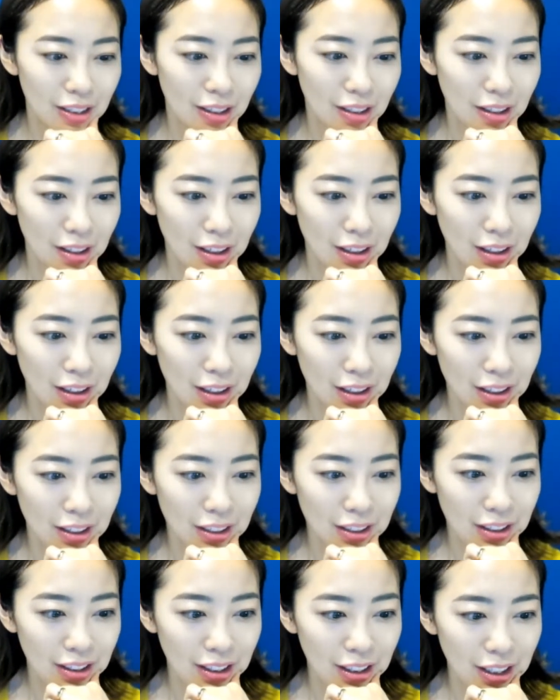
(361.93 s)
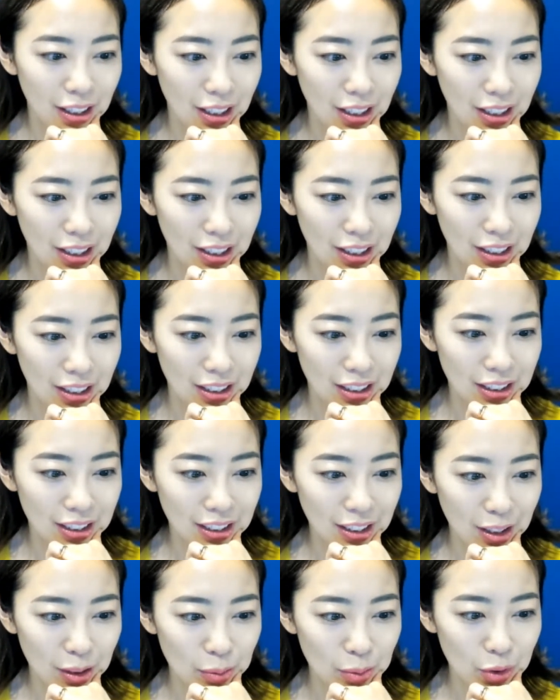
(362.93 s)
だから、あ、
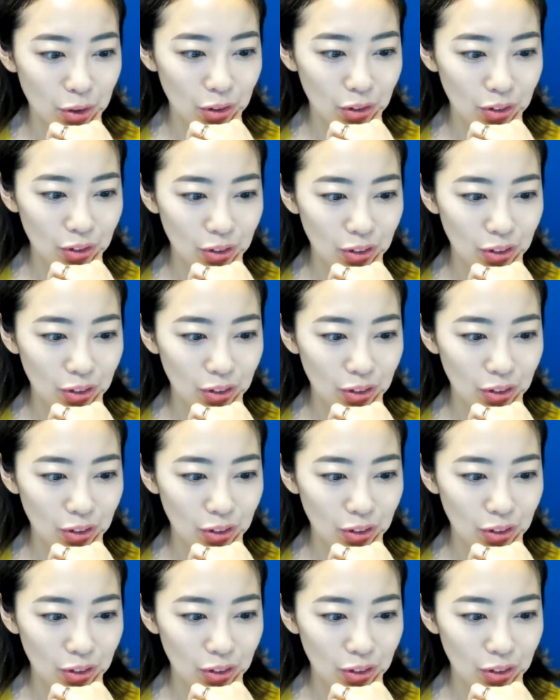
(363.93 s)
来たかも。